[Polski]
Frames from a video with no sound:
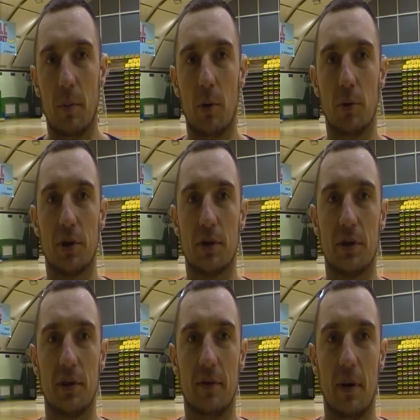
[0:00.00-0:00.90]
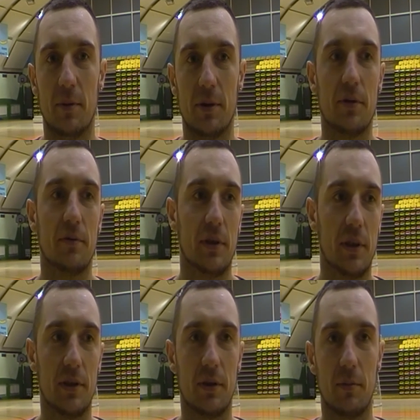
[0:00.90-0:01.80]
pomału się zgrywamy, co
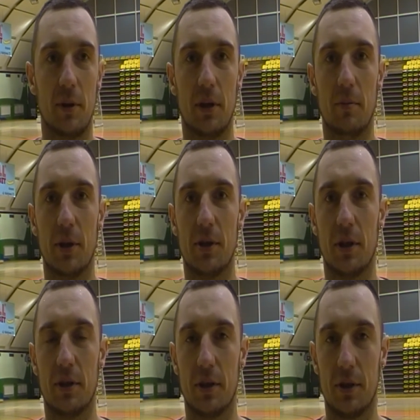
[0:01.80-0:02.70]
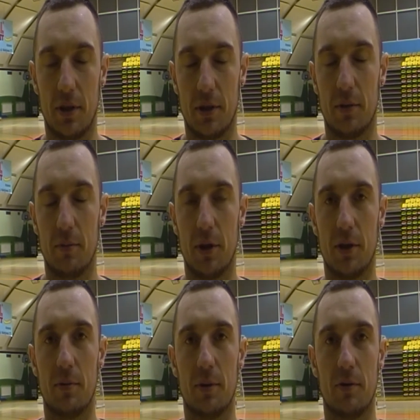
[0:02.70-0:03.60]
widać chyba na meczach też, także
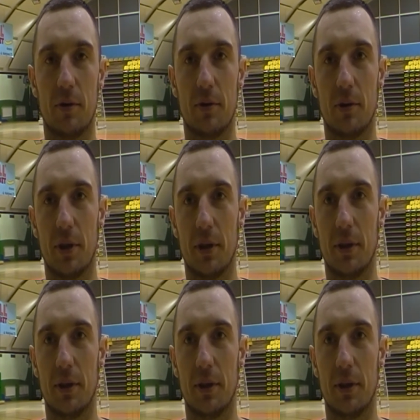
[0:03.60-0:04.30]
myślę, że będzie wszystko ok.